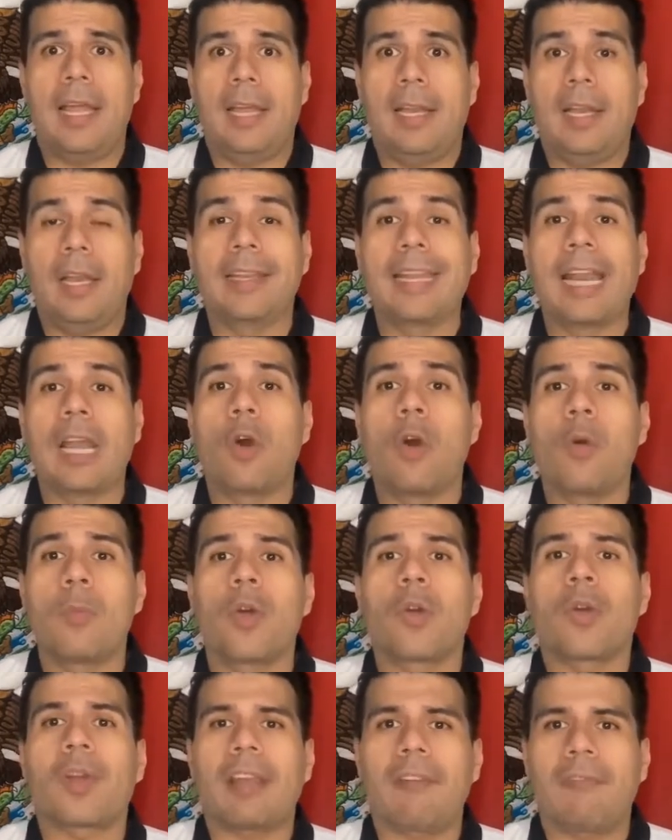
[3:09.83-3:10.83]
del
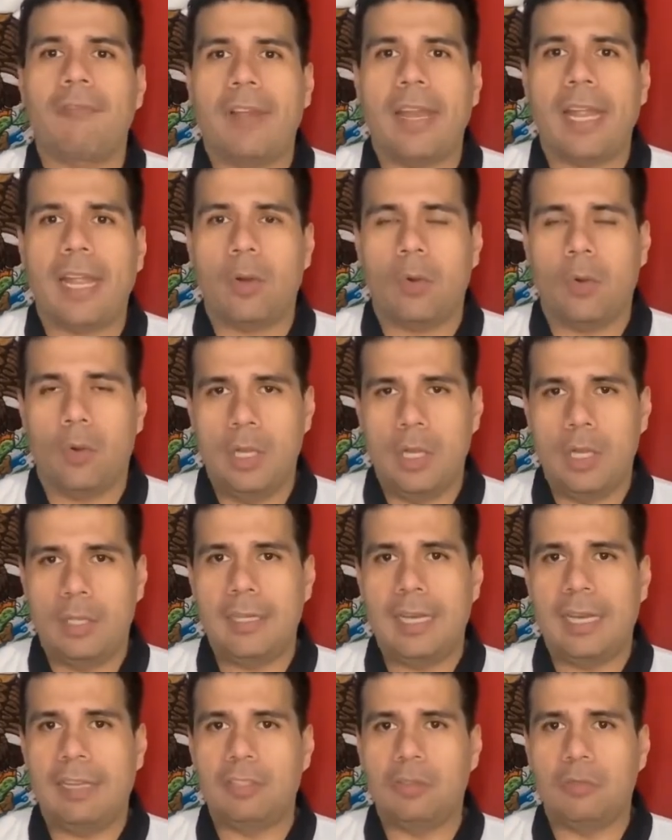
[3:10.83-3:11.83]
obvio reflejo
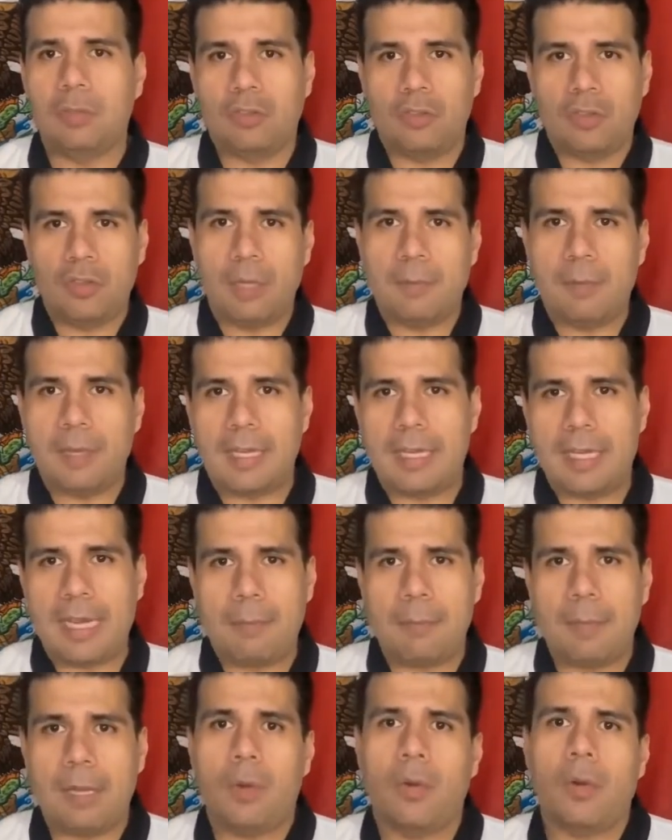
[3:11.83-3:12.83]
de la situación de
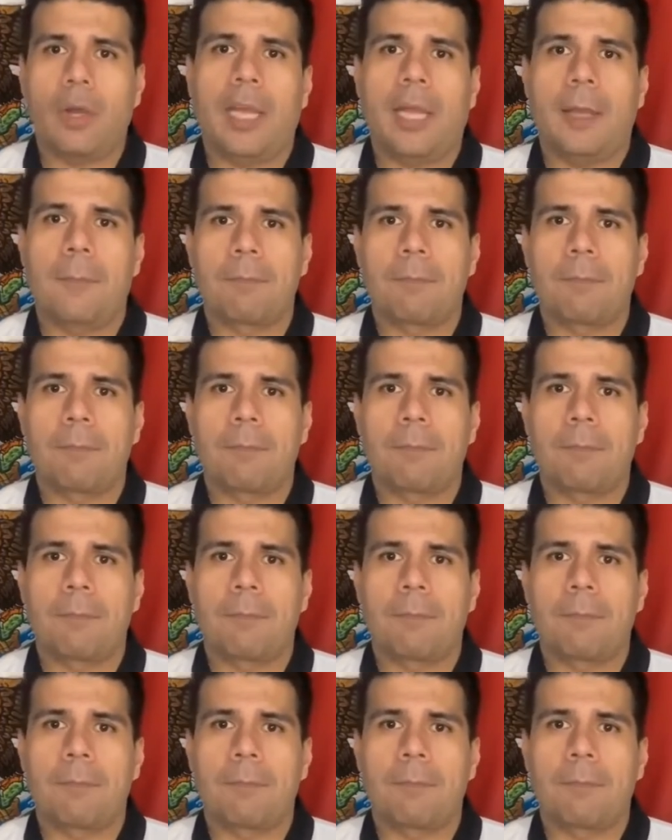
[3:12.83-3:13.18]
Vietnam en Corea.